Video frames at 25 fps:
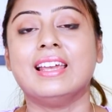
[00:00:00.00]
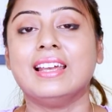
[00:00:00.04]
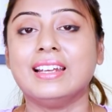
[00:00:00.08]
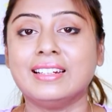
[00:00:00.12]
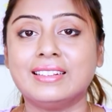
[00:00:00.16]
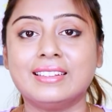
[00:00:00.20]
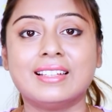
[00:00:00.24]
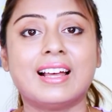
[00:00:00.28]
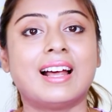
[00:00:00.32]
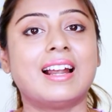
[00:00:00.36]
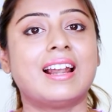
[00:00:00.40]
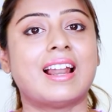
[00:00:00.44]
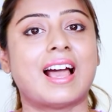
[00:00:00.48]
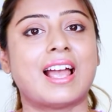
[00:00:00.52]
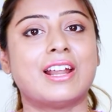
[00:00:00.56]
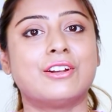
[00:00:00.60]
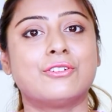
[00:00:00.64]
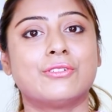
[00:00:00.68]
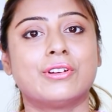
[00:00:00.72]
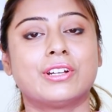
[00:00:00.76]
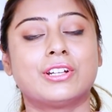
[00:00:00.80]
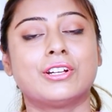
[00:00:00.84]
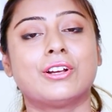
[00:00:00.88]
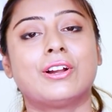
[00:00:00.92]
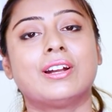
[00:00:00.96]
इतना लाइट
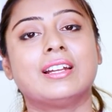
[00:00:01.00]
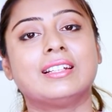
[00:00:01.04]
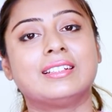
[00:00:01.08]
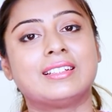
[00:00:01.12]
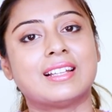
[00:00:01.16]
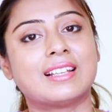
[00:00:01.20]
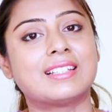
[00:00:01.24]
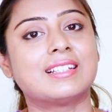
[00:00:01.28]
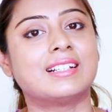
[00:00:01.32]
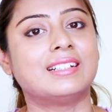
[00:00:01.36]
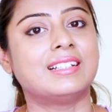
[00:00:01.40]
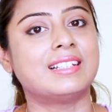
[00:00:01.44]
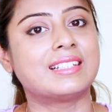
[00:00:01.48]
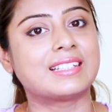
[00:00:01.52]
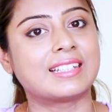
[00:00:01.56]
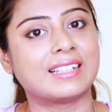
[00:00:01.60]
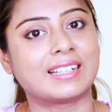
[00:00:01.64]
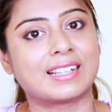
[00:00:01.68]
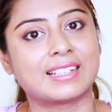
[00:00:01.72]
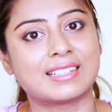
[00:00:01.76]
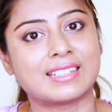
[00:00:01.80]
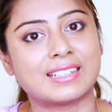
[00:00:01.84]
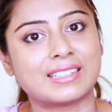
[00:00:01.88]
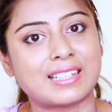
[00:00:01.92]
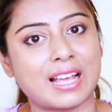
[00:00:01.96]
वेट है और इतना जल्दी स्किन
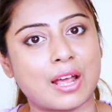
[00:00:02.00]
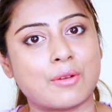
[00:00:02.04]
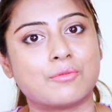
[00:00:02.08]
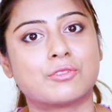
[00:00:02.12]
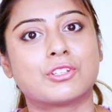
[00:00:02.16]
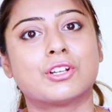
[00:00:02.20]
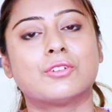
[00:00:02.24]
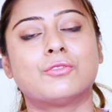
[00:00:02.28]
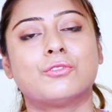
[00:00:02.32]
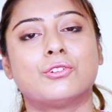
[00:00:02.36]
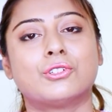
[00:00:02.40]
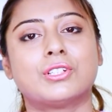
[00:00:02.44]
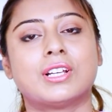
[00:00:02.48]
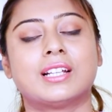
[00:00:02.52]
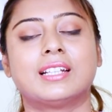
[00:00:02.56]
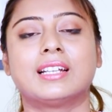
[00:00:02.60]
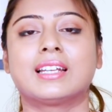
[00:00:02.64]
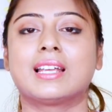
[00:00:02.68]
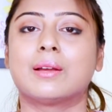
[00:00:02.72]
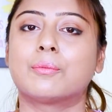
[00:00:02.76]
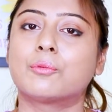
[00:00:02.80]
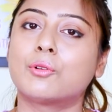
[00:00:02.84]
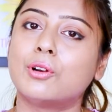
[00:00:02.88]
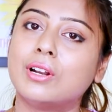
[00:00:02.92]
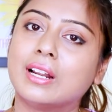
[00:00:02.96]
के साथ एब्जर्व हो जाता है
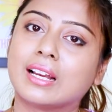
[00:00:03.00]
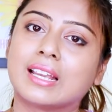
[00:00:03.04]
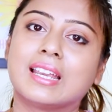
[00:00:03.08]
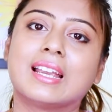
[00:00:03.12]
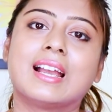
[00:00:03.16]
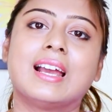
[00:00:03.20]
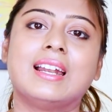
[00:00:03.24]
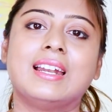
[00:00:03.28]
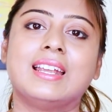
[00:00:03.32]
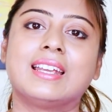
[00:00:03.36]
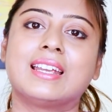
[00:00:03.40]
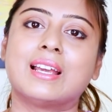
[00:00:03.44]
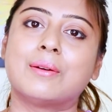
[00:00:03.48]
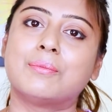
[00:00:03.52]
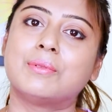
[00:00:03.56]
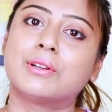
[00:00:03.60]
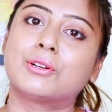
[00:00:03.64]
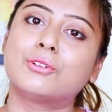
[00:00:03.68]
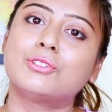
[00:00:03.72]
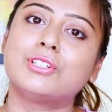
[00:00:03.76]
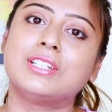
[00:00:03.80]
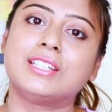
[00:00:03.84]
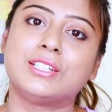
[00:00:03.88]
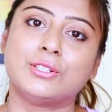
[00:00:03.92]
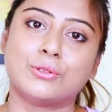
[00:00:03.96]
कि आपको लगेगा नहीं कि आपने
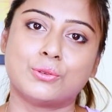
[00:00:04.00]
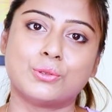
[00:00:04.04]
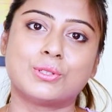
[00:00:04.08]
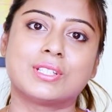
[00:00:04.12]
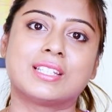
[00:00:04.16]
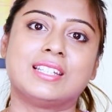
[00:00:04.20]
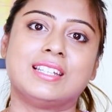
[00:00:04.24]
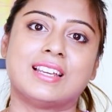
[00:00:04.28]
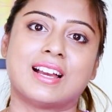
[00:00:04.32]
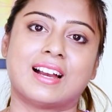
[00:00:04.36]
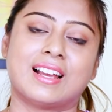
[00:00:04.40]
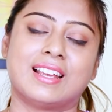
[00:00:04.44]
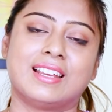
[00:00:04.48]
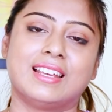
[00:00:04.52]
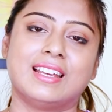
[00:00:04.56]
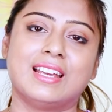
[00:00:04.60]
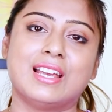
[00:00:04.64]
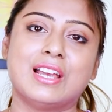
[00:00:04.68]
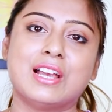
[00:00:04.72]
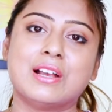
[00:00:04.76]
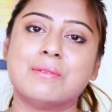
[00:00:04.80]
कुछ यूज़ किया है